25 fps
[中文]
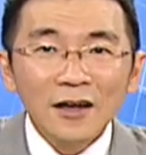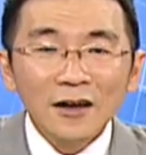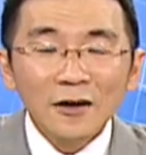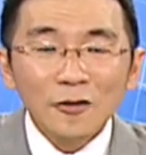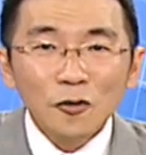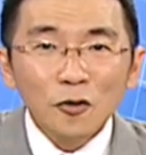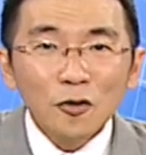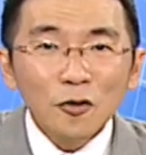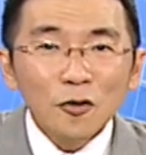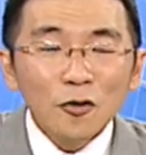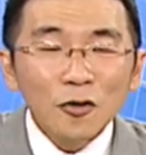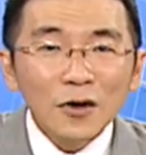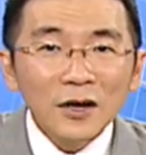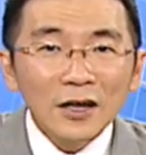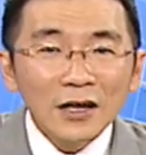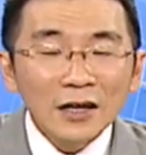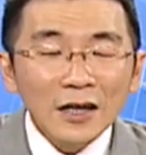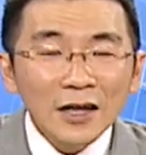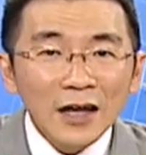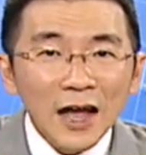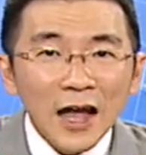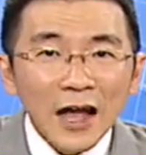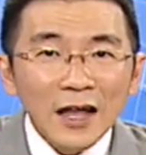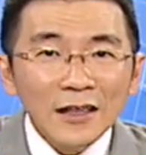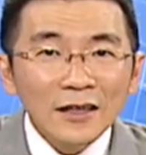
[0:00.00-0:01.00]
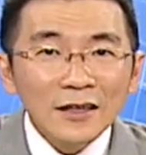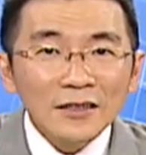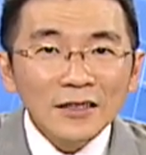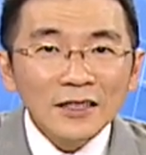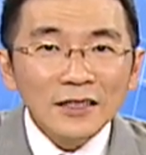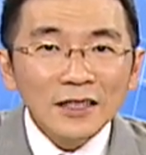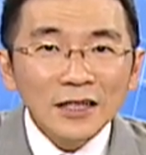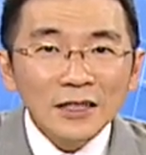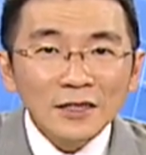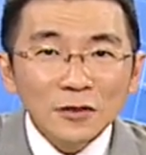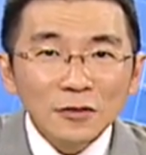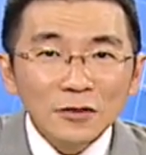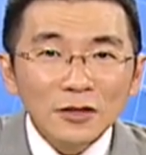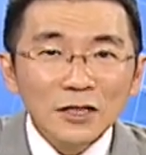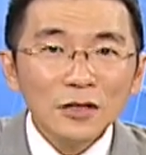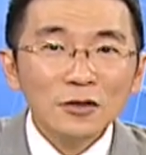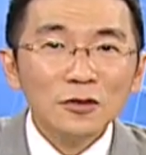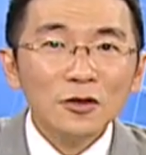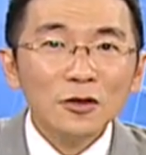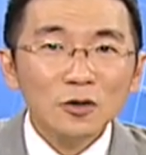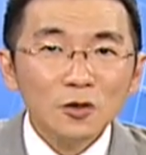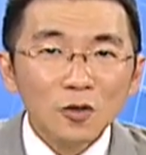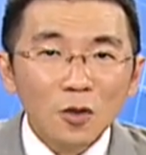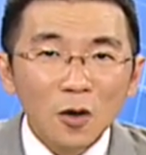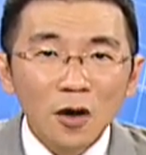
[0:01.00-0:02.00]
如果你看着这些东西
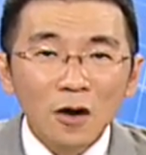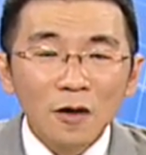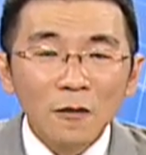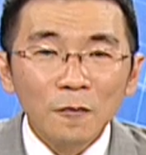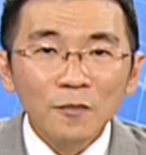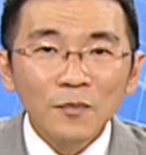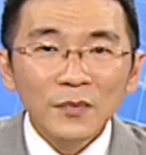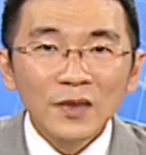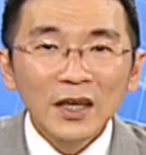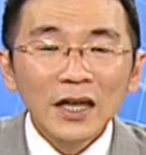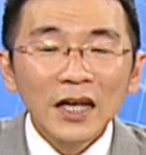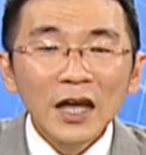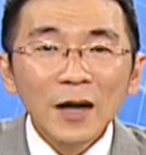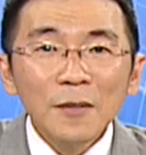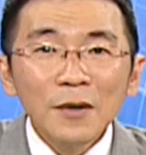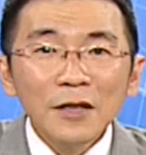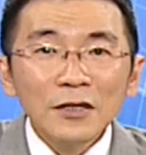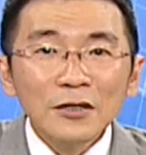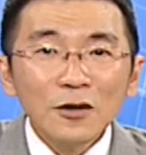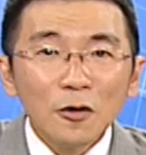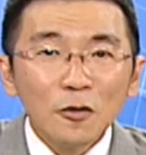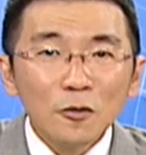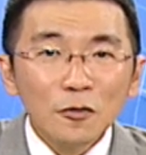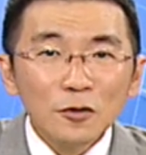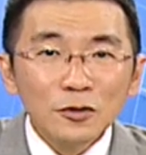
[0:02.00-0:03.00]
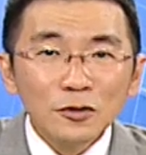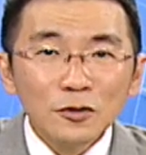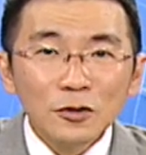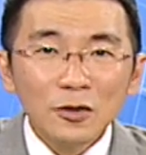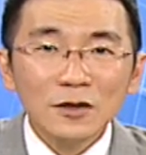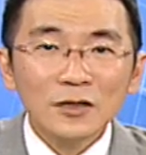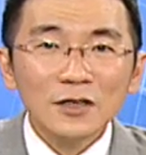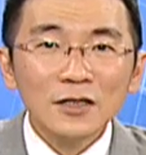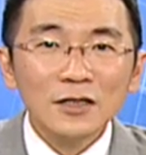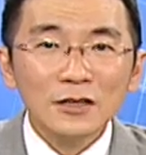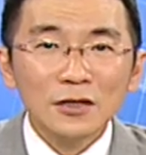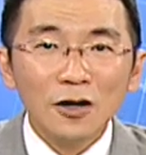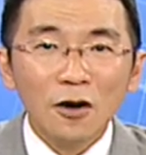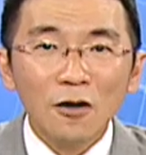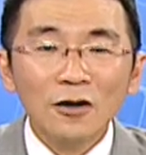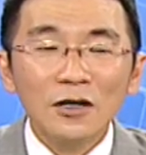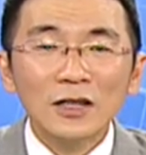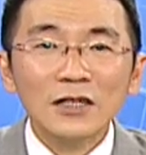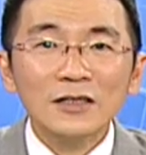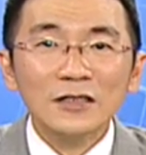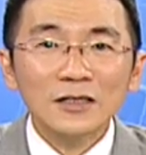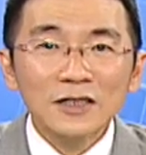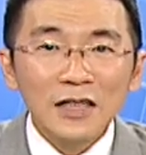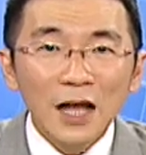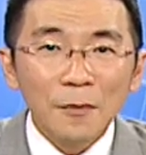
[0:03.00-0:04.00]
去做，你根本就无所适从，
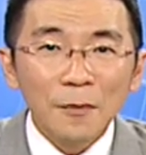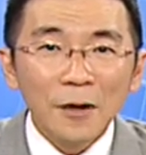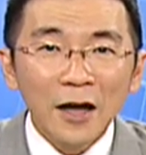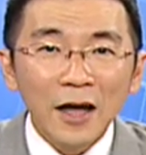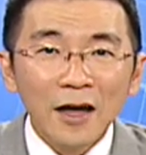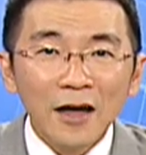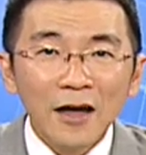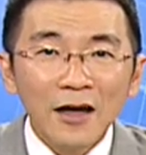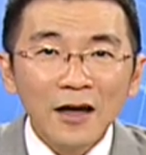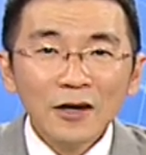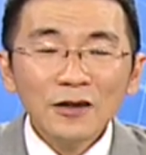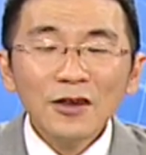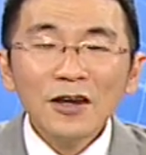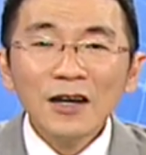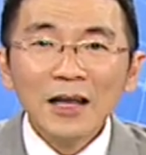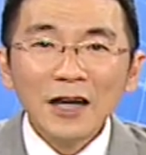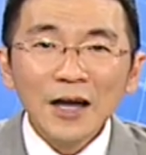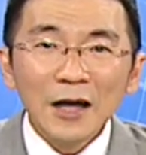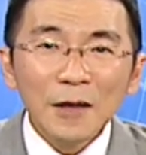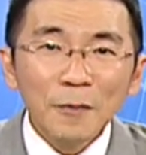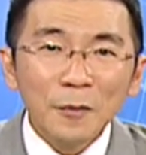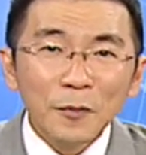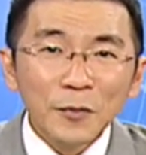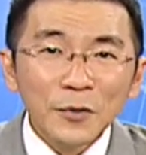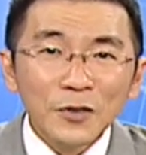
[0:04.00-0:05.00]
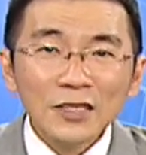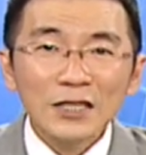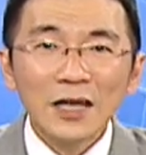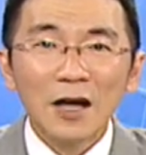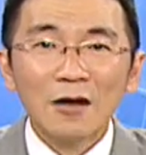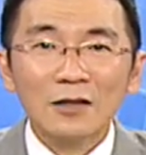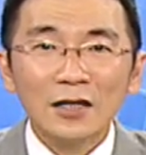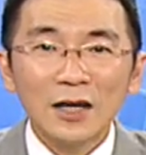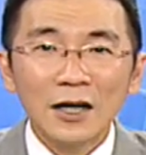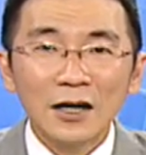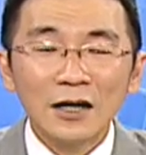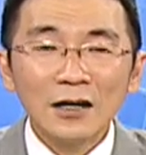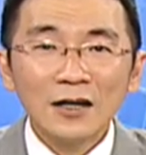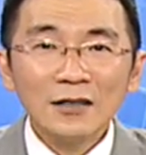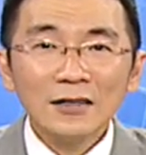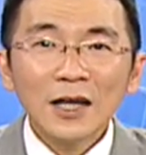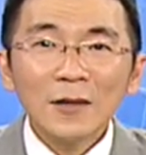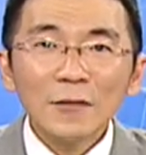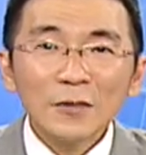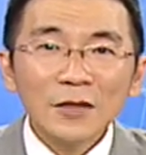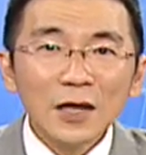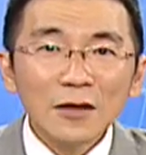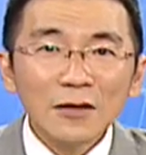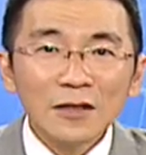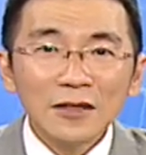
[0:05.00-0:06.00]
你知道吗？因为你根本不晓得他
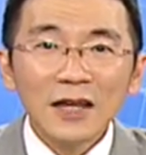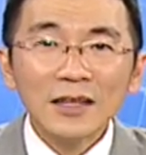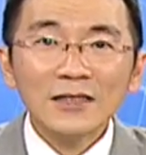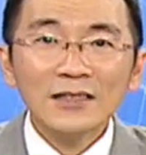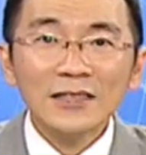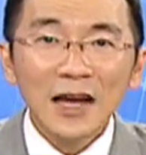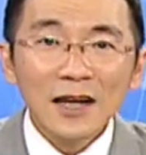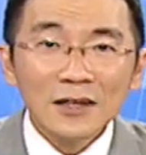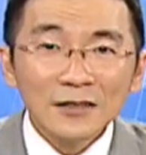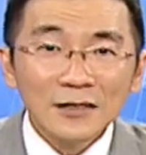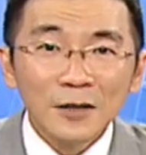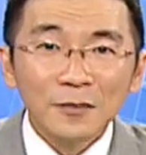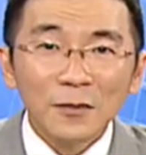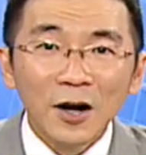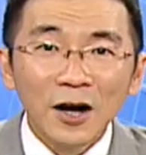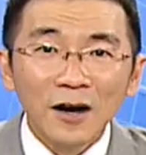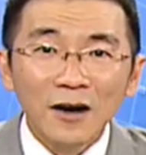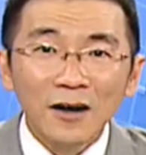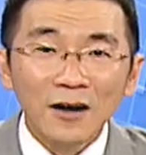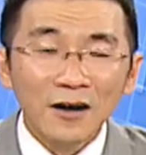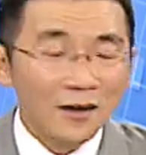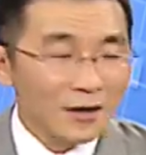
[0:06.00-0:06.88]
们到底在讲什么。